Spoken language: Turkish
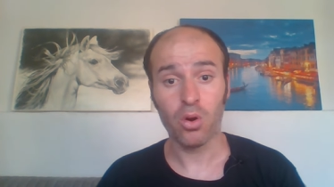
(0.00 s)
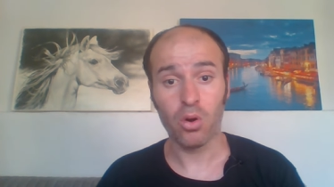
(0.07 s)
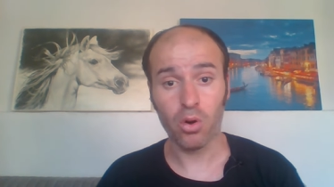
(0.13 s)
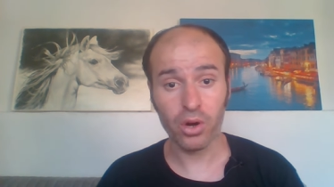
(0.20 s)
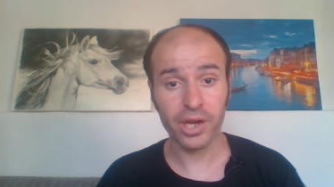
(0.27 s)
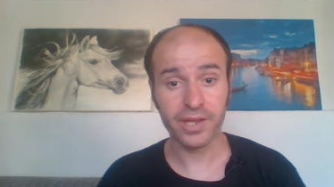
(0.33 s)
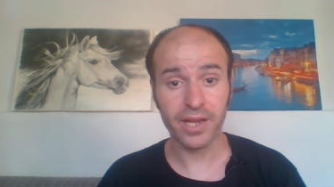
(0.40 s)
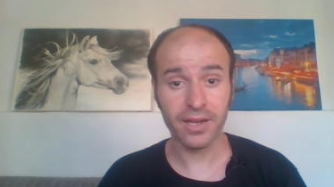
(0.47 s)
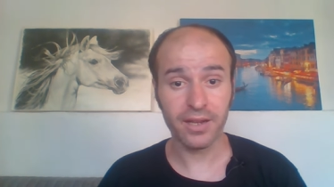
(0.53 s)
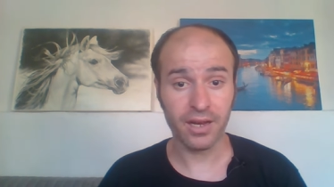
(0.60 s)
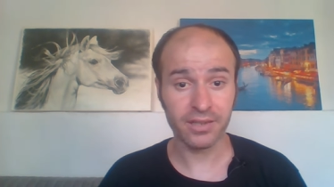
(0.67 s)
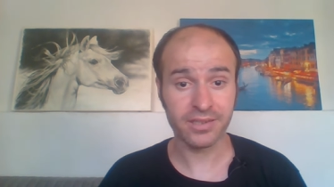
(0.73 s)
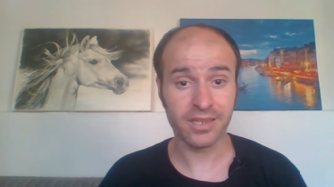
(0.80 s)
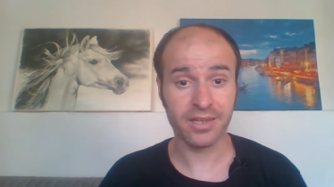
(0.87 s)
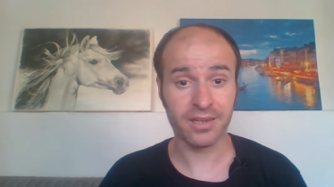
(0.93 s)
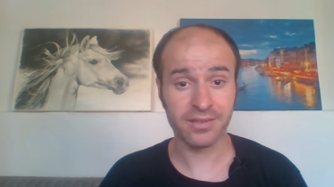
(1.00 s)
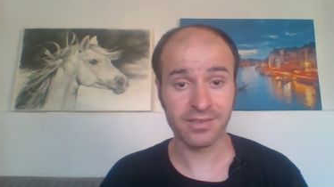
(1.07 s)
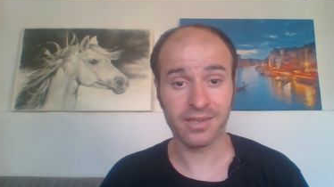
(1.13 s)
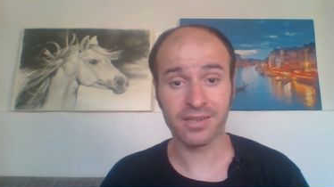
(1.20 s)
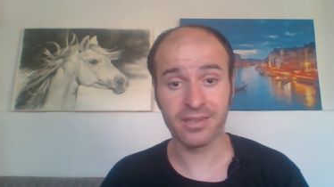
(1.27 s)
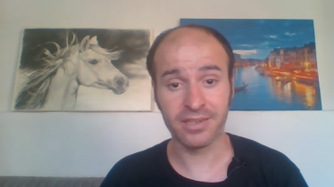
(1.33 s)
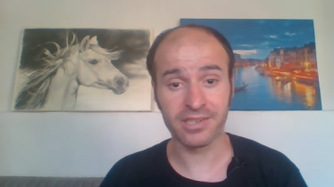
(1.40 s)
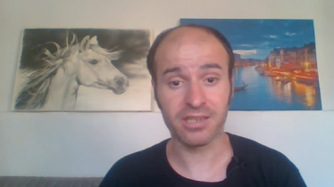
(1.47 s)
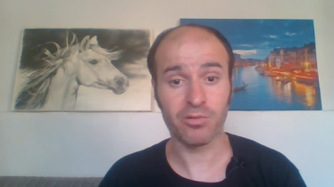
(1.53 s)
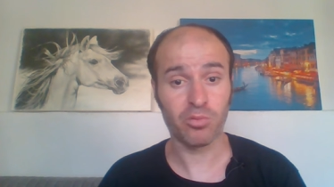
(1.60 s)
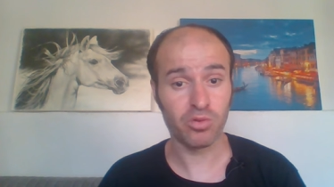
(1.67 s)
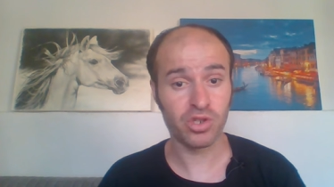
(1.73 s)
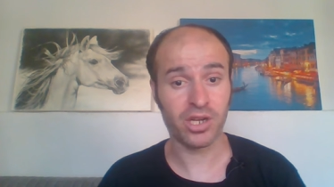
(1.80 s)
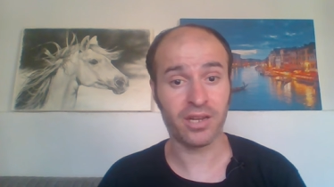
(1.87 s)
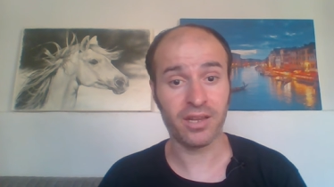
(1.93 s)
Ogedel ile Atakan arasında kıyasa bir
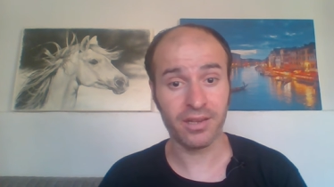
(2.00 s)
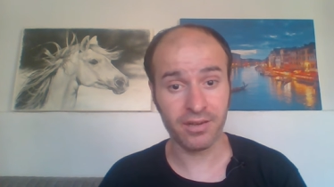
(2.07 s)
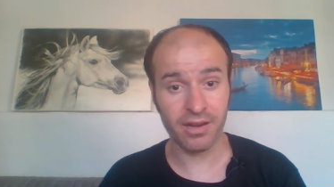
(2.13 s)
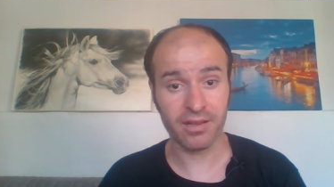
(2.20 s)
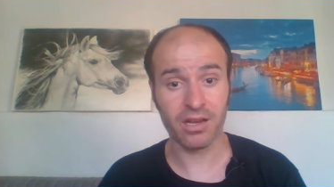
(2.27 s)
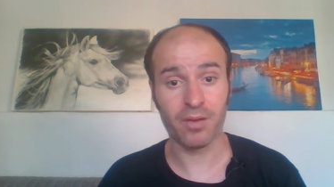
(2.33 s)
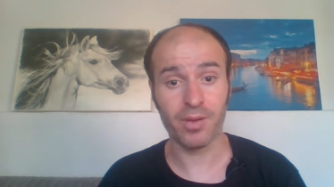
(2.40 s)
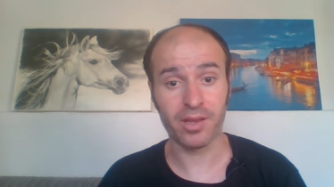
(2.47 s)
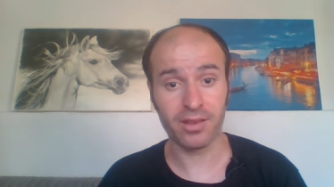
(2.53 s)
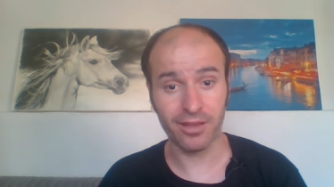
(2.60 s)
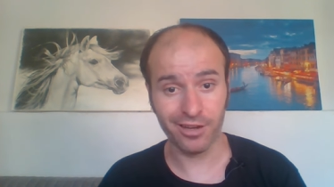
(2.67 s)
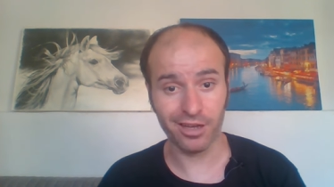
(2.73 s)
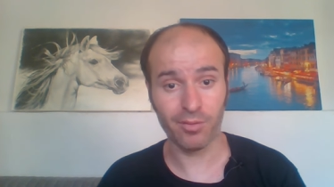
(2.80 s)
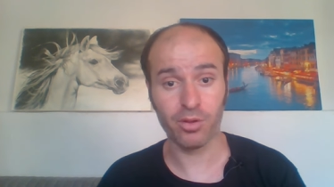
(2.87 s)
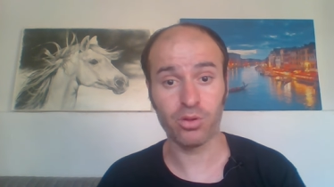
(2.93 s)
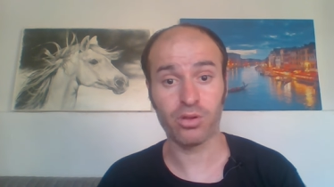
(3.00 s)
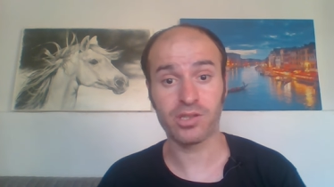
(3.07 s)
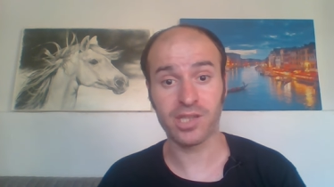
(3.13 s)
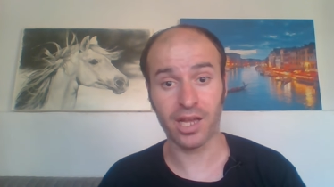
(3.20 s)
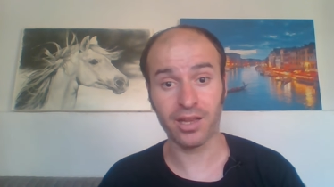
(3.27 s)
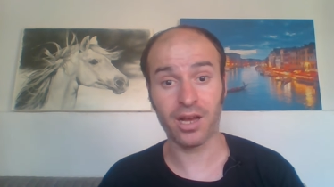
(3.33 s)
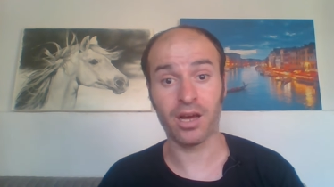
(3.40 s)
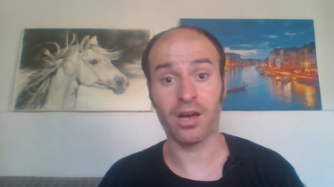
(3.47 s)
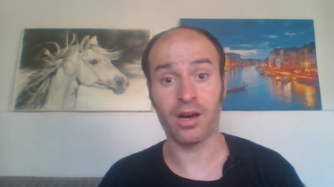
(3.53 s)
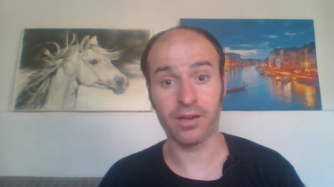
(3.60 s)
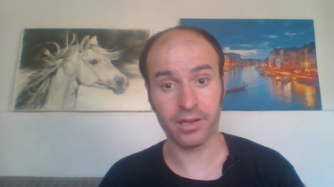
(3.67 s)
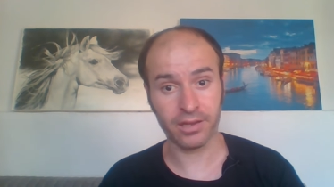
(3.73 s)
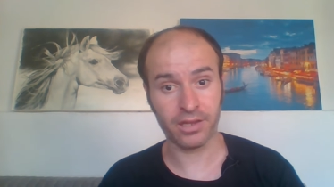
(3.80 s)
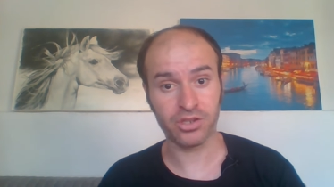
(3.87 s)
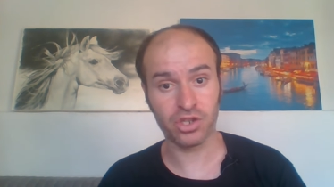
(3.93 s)
mücadele rekabet devam ediyor. Seda
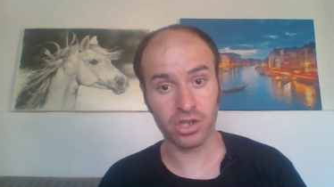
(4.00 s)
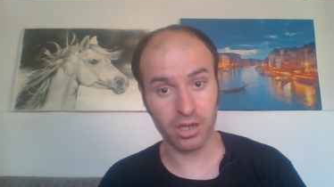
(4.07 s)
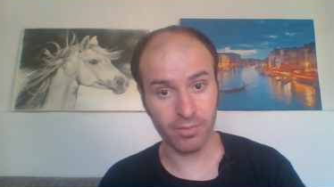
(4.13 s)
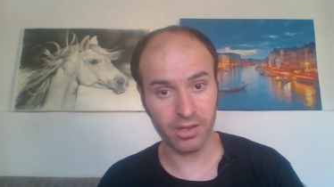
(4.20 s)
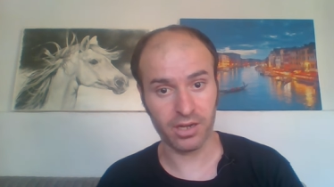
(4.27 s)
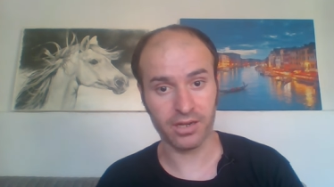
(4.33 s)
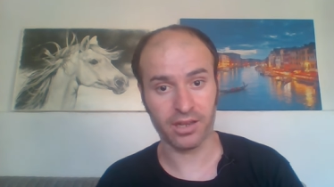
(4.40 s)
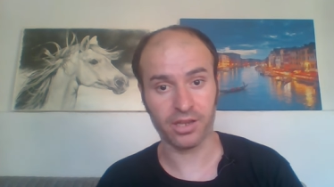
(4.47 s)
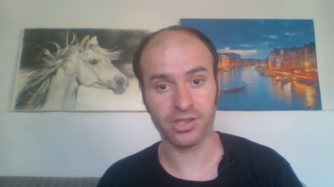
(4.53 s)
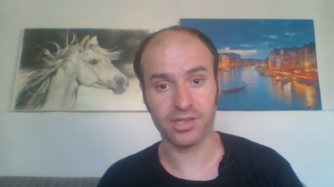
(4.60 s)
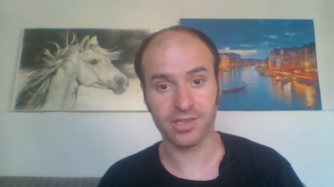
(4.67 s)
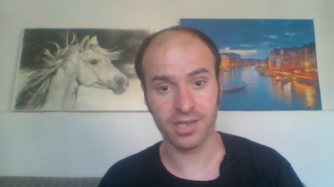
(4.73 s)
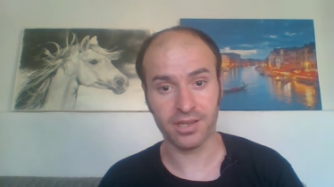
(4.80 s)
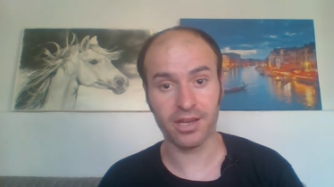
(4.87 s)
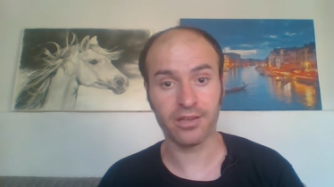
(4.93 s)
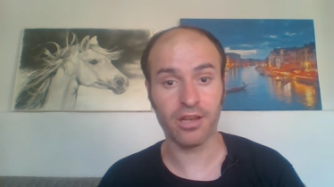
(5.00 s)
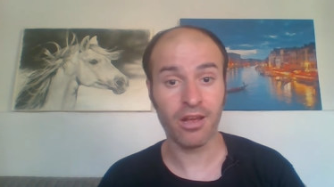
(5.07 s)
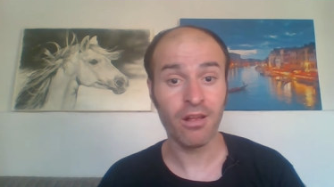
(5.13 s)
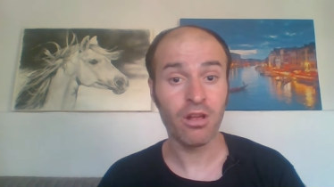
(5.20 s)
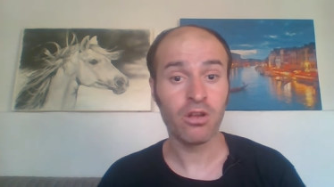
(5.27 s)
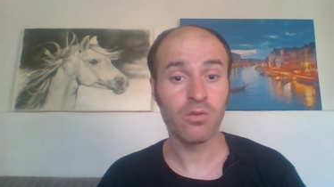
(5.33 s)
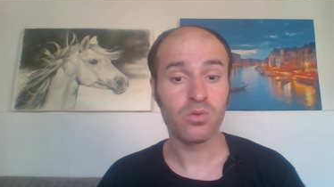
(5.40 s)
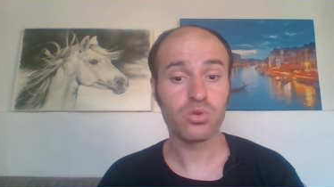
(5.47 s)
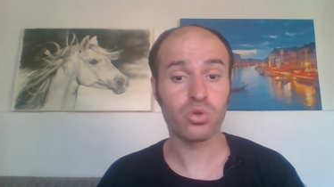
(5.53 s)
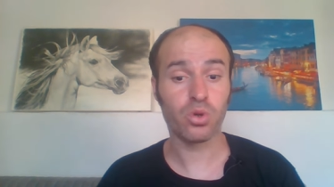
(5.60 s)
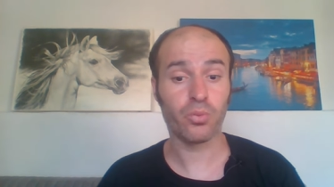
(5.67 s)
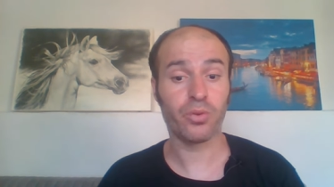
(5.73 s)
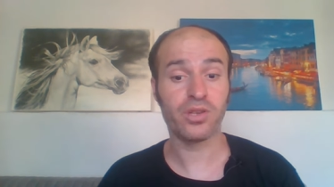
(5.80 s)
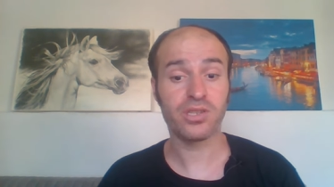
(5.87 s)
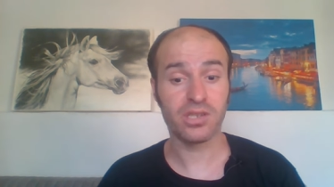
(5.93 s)
aradan çıkabilir arkadaşlar. Seda da
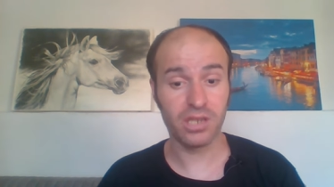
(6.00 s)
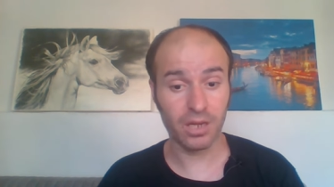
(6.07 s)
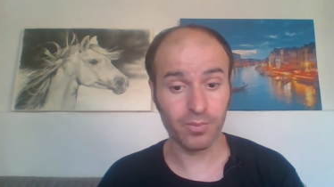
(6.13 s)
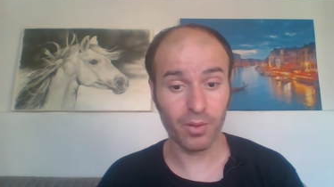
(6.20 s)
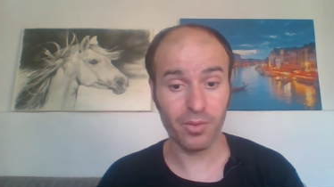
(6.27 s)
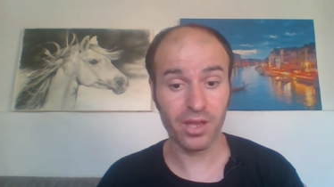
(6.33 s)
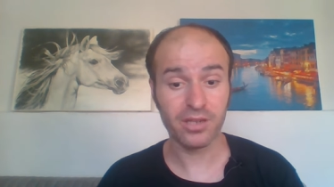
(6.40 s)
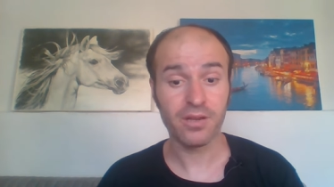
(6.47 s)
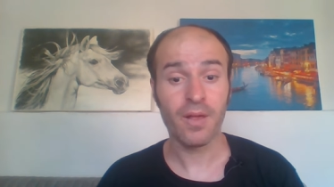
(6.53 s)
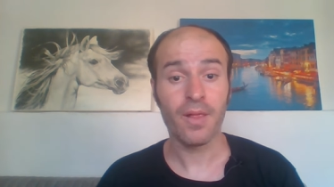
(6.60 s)
sürpriz yapabilir.